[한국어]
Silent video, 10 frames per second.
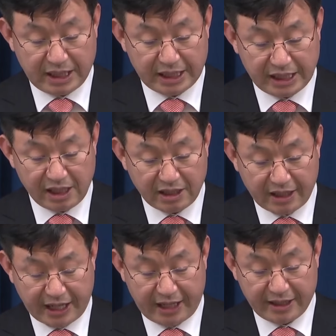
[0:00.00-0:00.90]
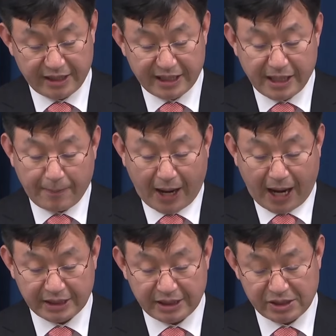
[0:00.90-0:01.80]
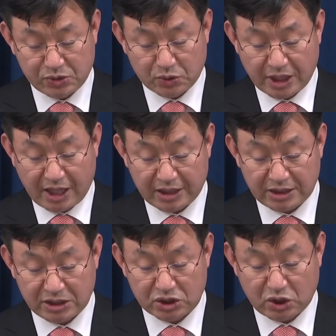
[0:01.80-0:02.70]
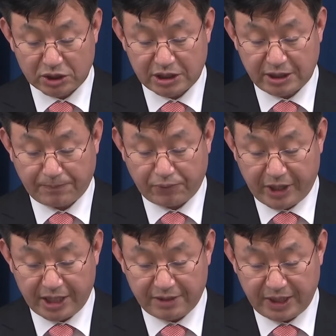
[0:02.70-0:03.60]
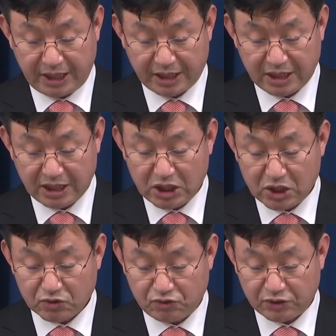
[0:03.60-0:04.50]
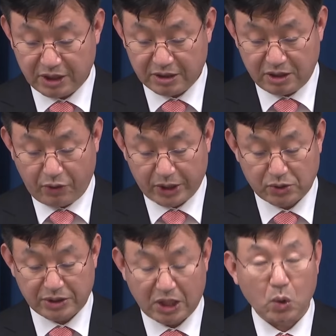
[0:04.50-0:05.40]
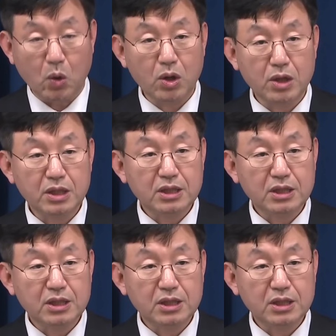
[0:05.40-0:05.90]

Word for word: 일각에 반의를 조장하는 정치 프레임이 국익을 훼손하고